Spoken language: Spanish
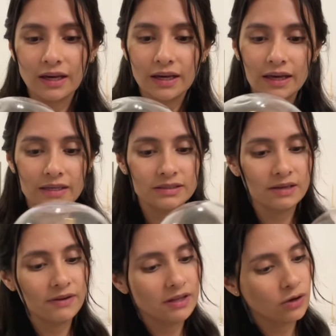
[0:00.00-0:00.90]
Este
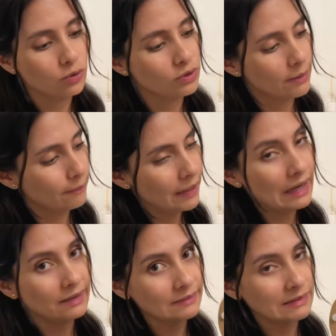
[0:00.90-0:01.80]
viene con una
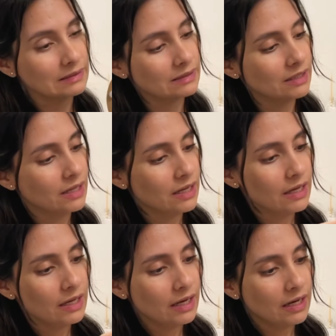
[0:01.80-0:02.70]
pila
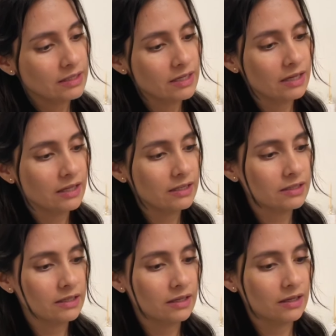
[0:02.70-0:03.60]
y le enciendes
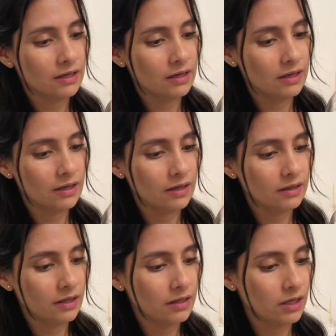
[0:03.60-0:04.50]
y
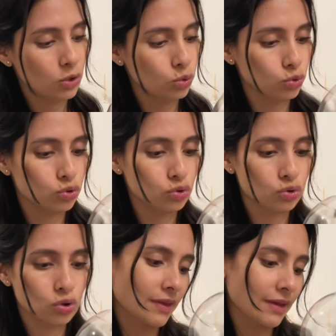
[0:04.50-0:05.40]
tiene luz.
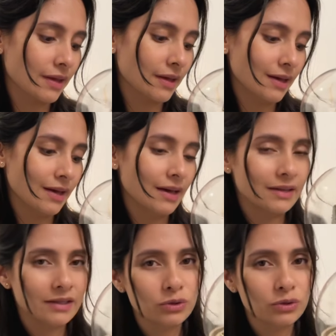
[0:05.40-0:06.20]
Tiene